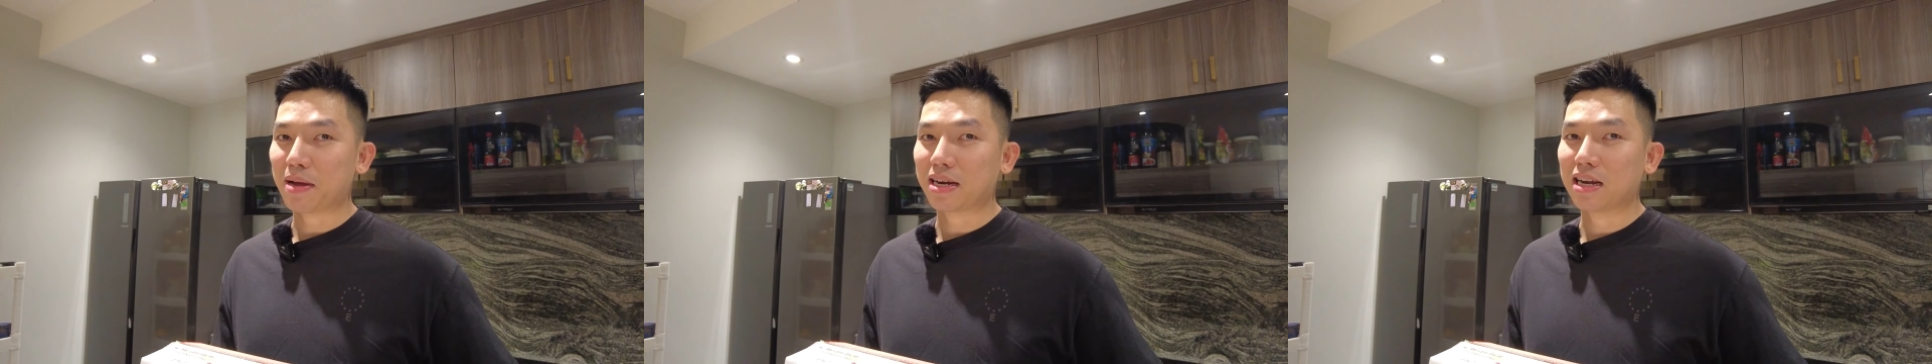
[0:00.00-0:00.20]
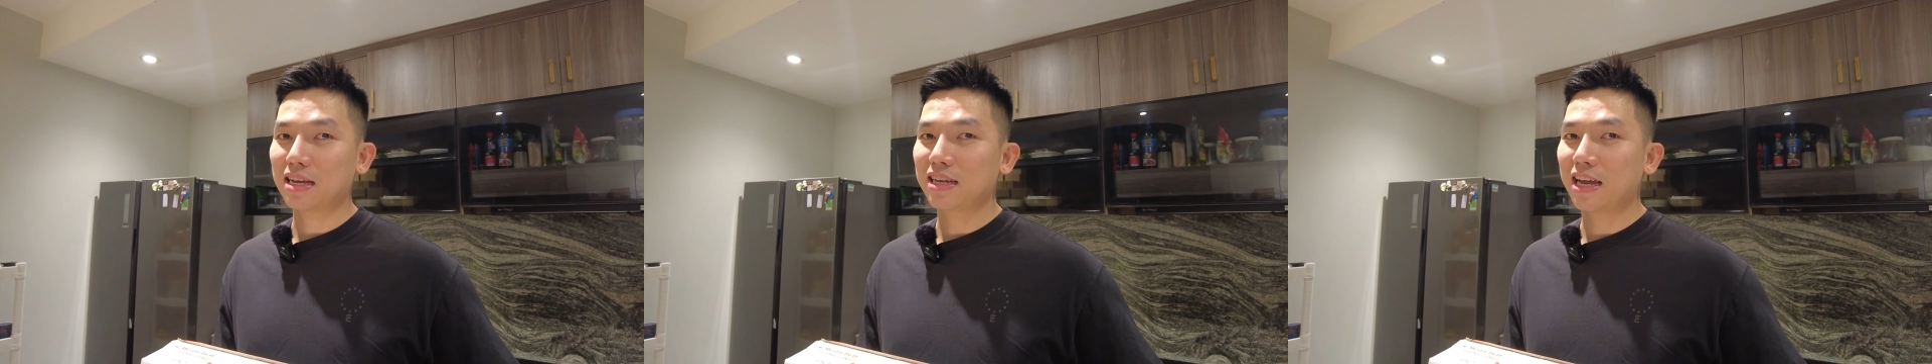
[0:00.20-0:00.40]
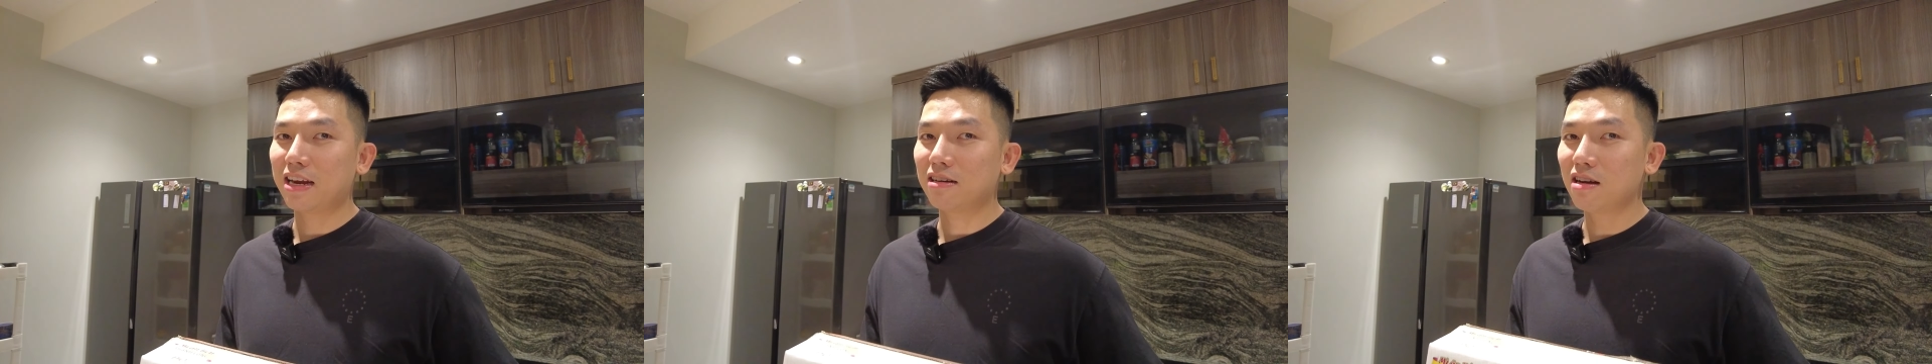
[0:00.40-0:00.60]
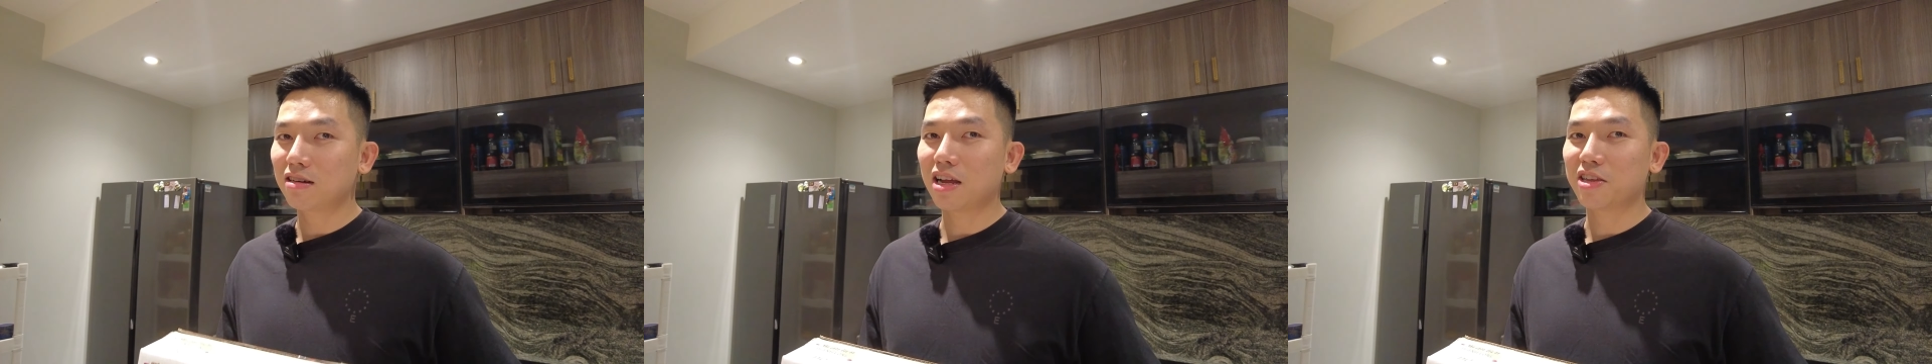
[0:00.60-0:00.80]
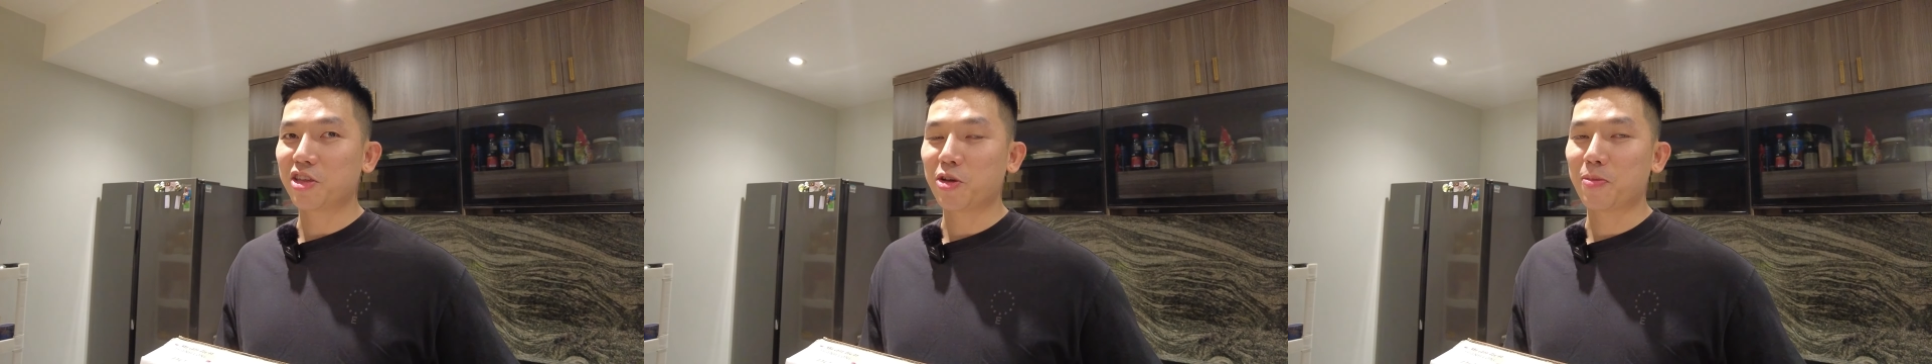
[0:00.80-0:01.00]
bạn đã nghe
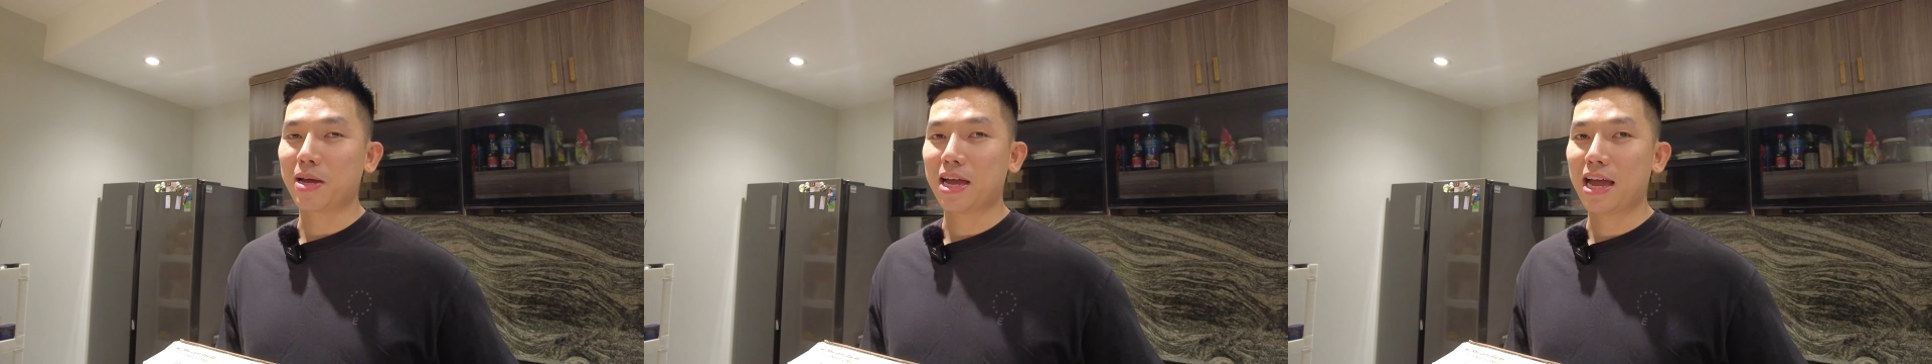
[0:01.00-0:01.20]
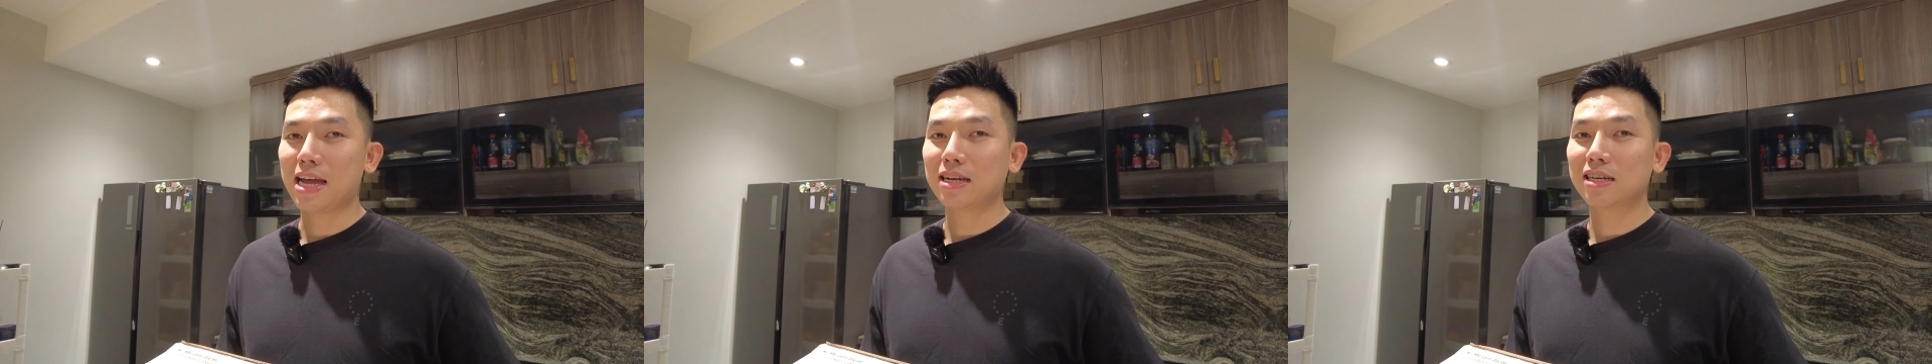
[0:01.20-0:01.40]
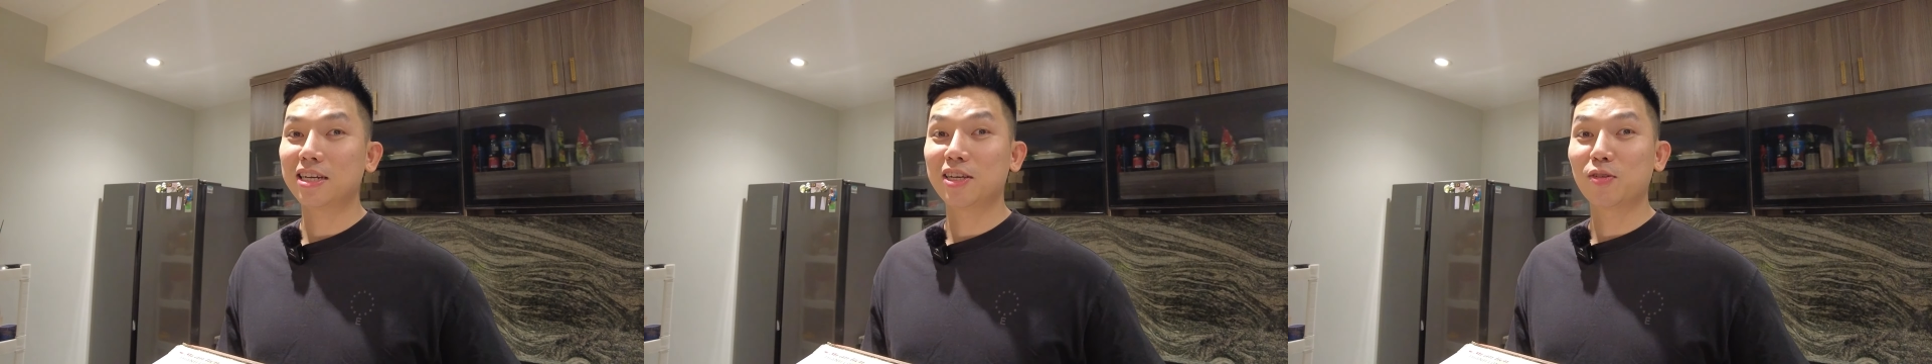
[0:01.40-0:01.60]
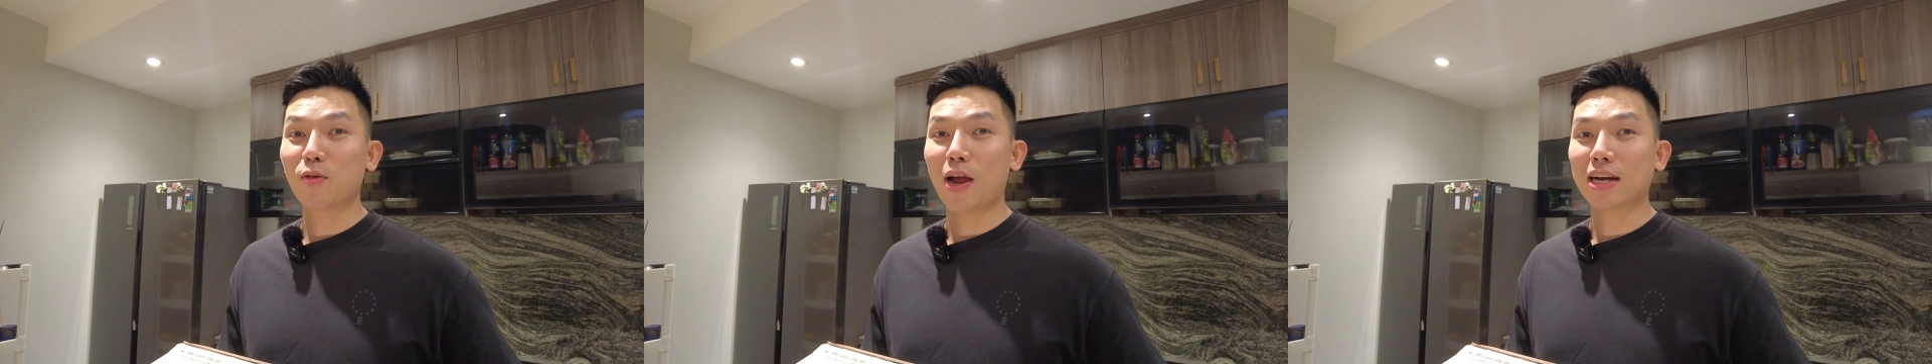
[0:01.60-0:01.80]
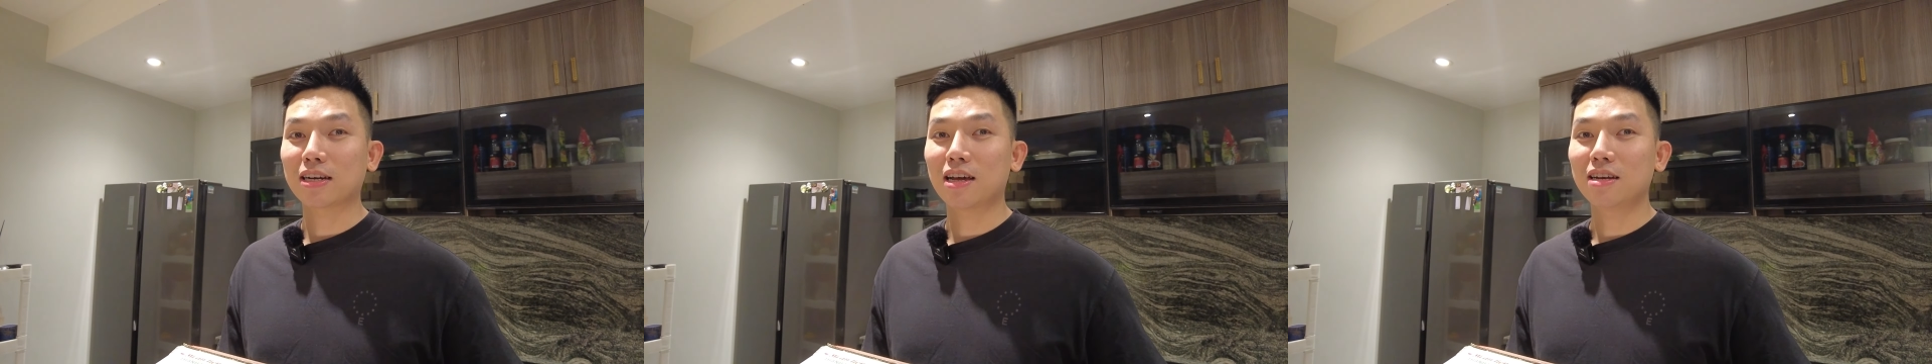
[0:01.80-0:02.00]
rất là nhiều bài hát liên
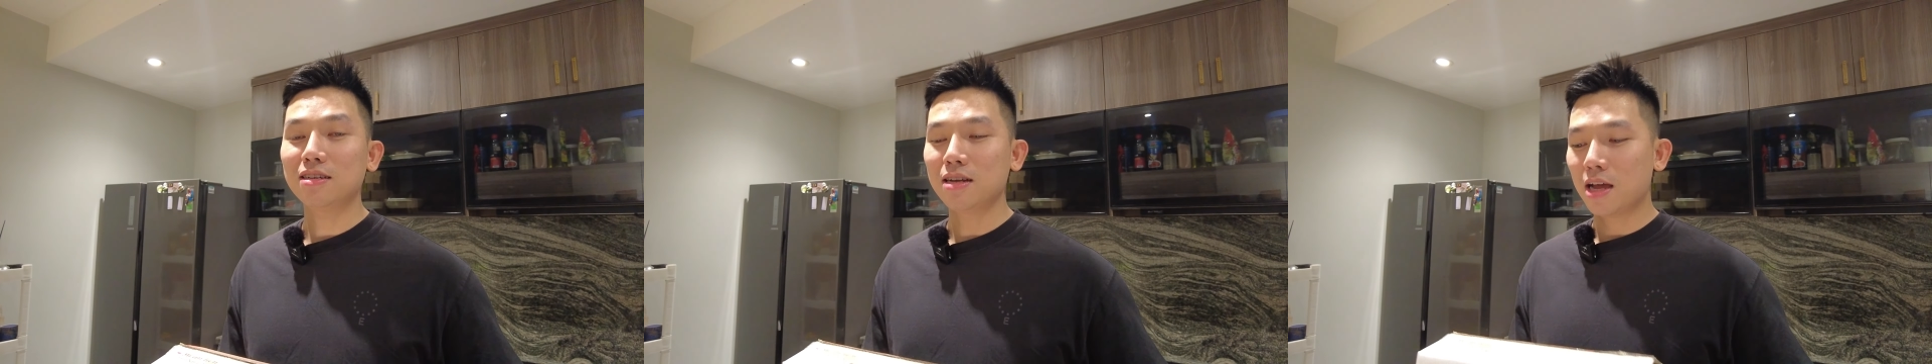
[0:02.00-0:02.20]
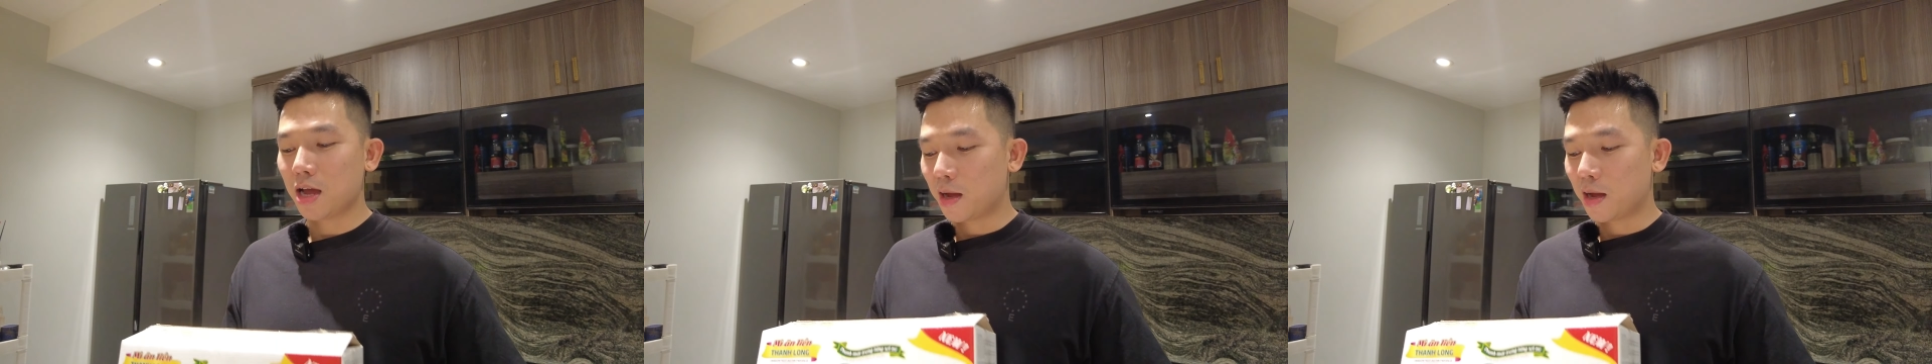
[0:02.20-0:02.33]
quan đến